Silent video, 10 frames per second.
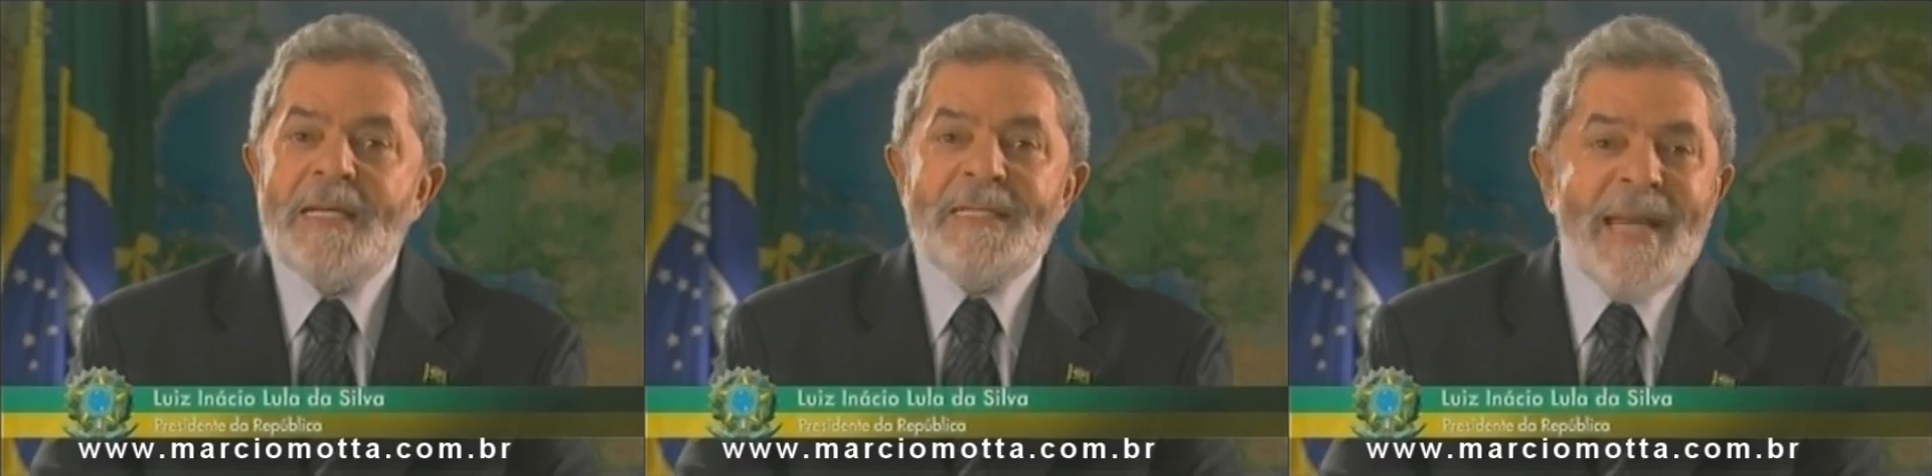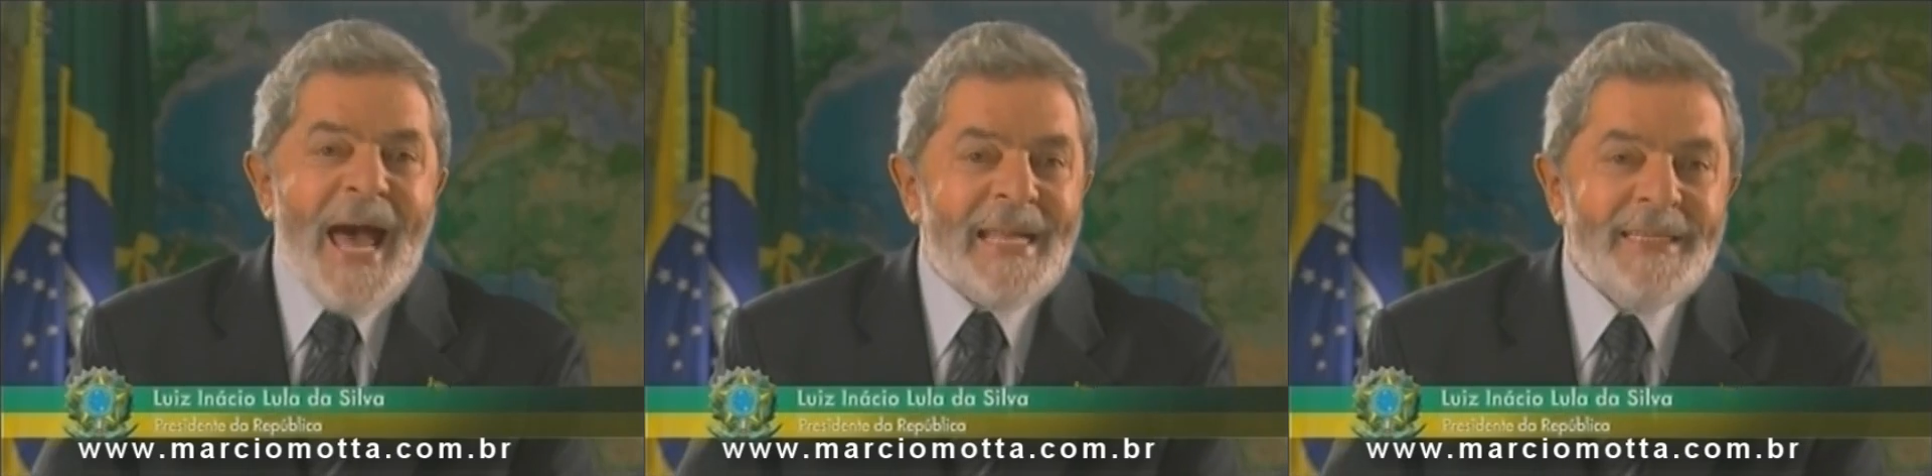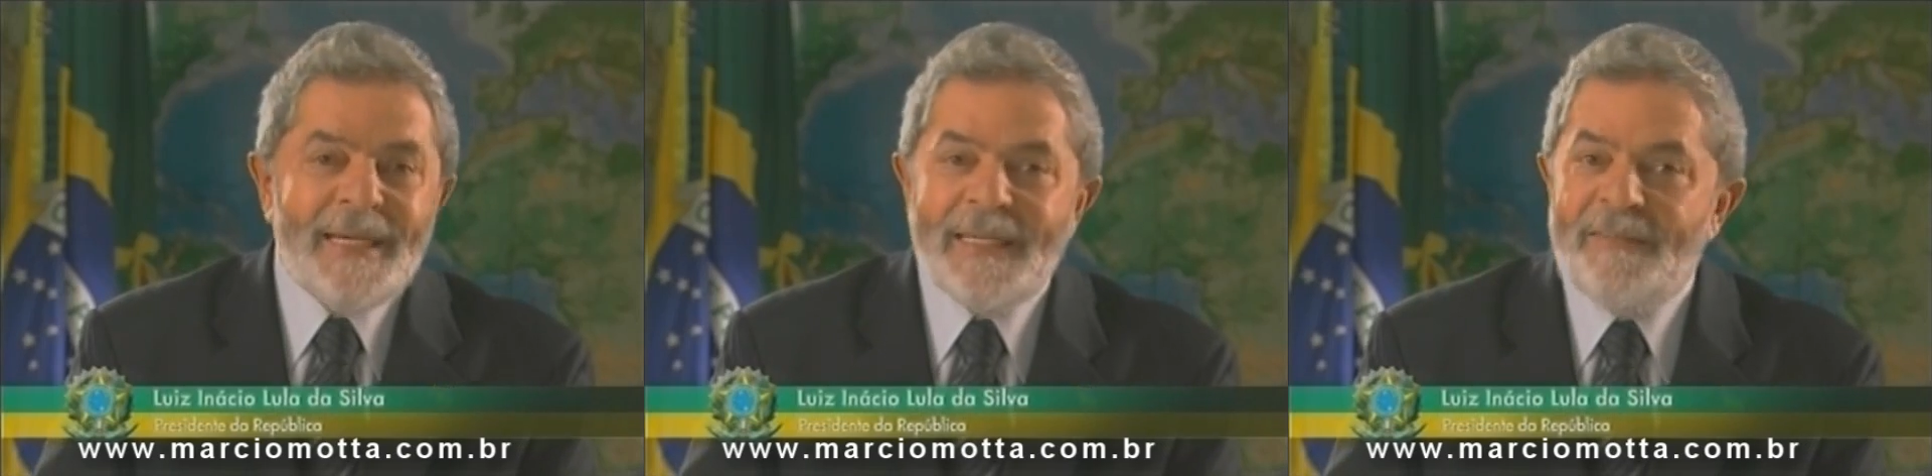
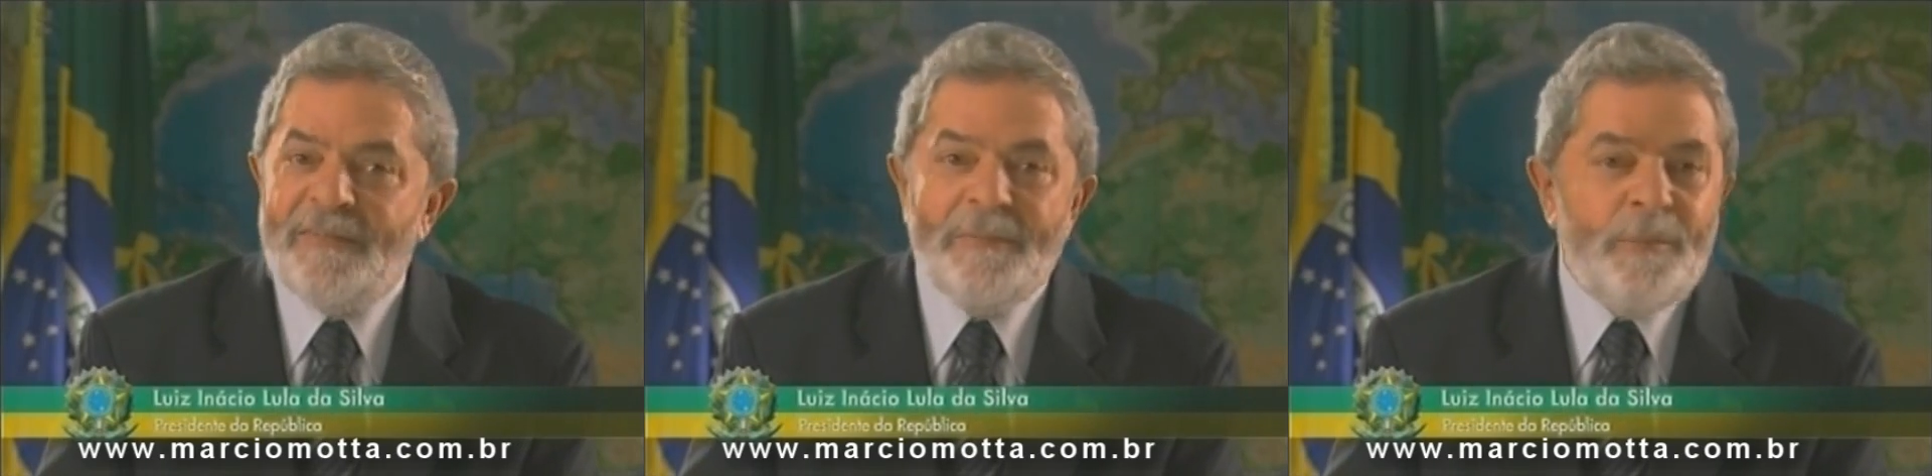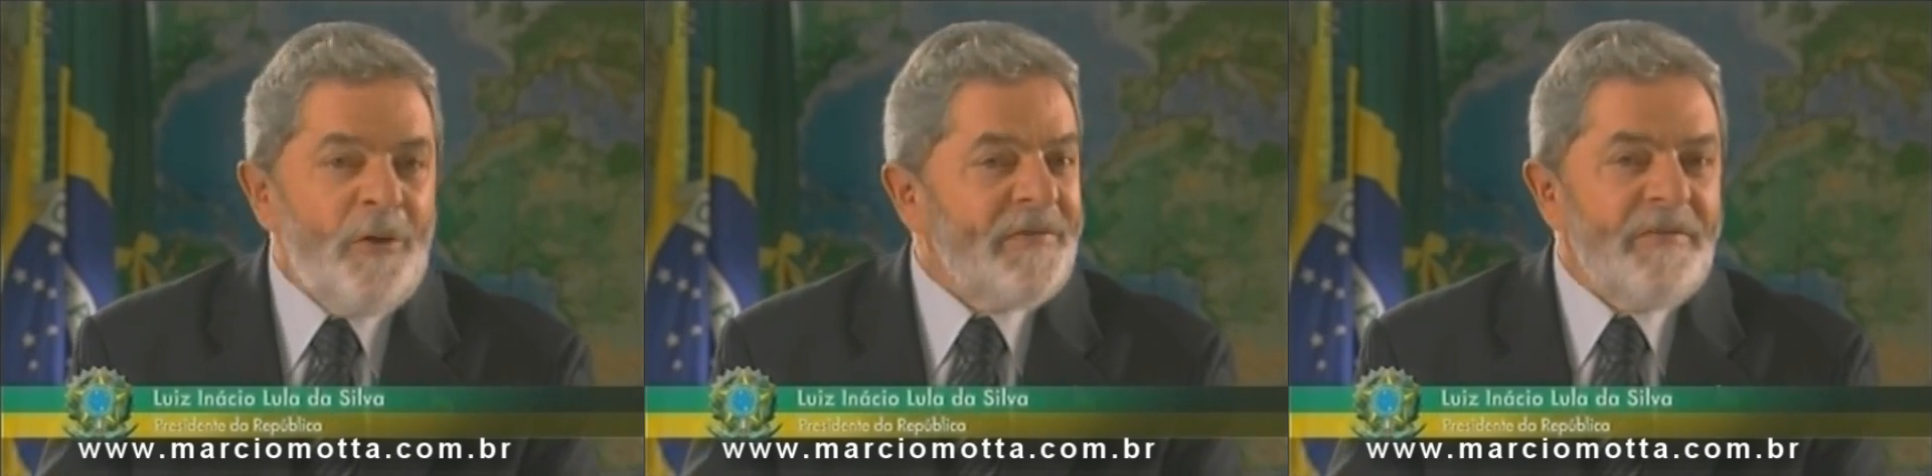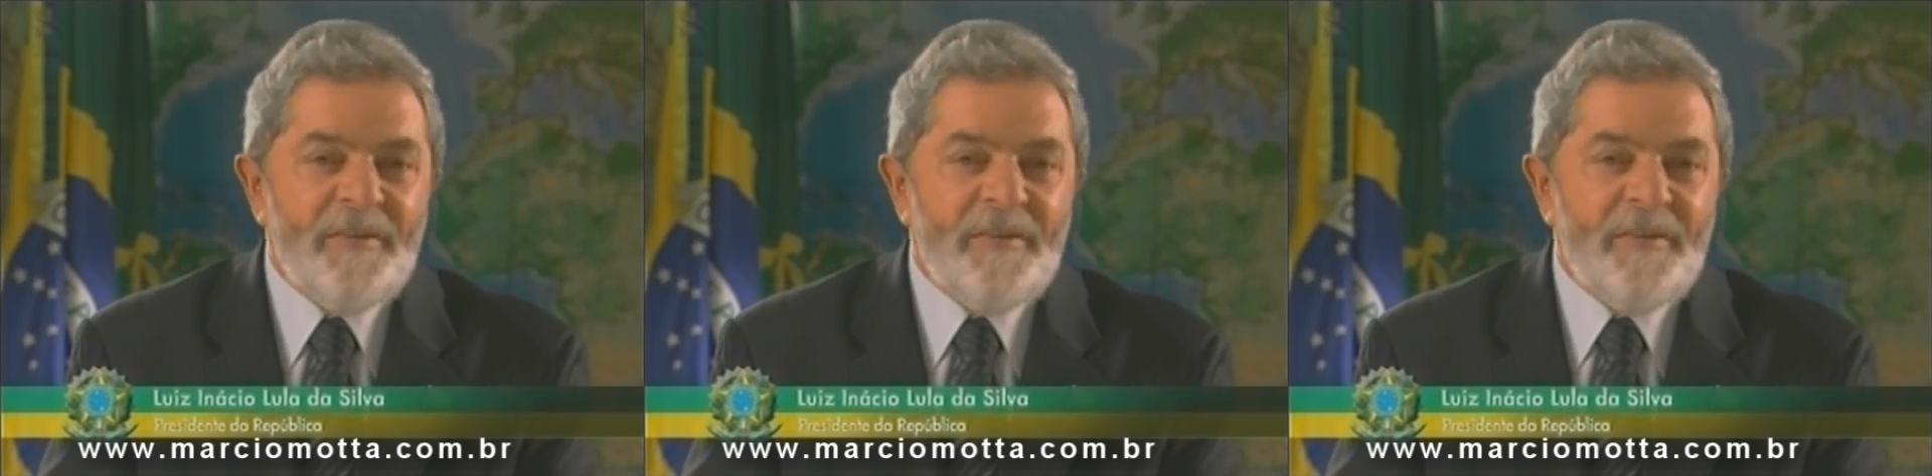Nada que se possa